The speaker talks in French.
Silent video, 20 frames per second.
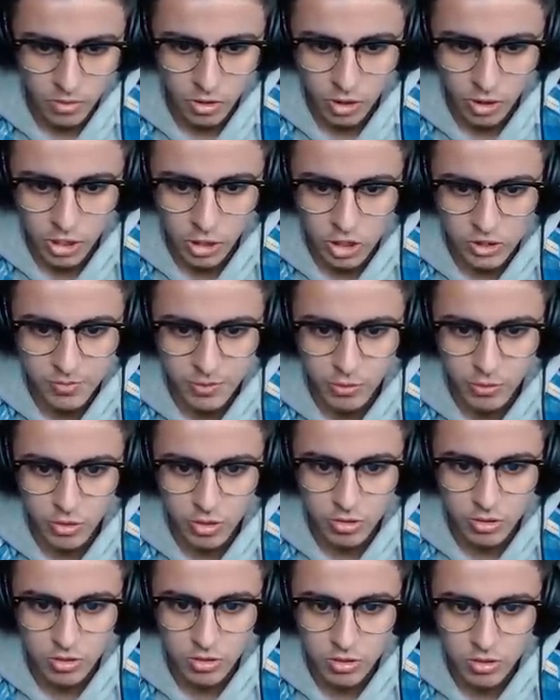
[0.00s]
Ah, il est low HP, lui.
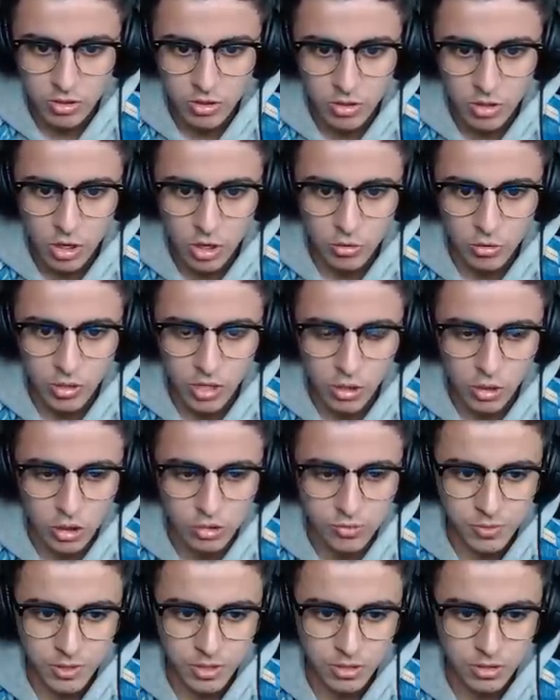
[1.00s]
Ah, lui, il est low
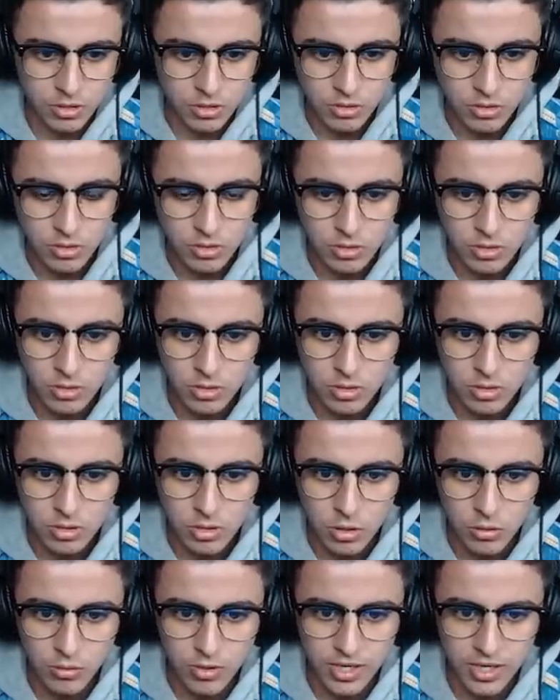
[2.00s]
HP.
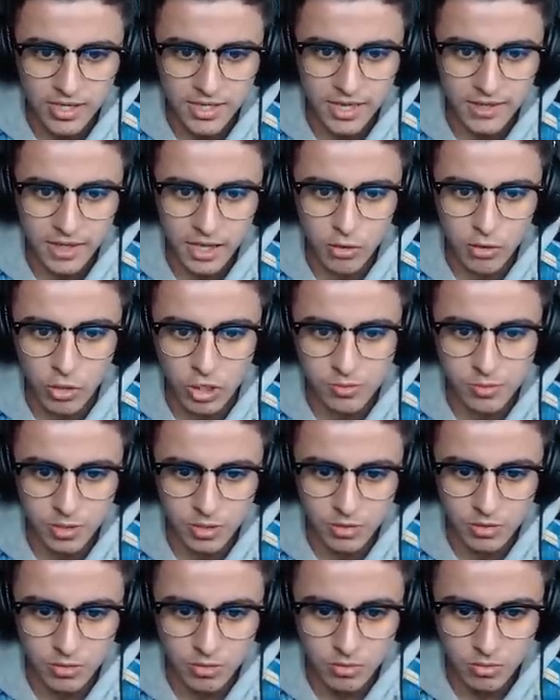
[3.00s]
Lui, il est très très low HP.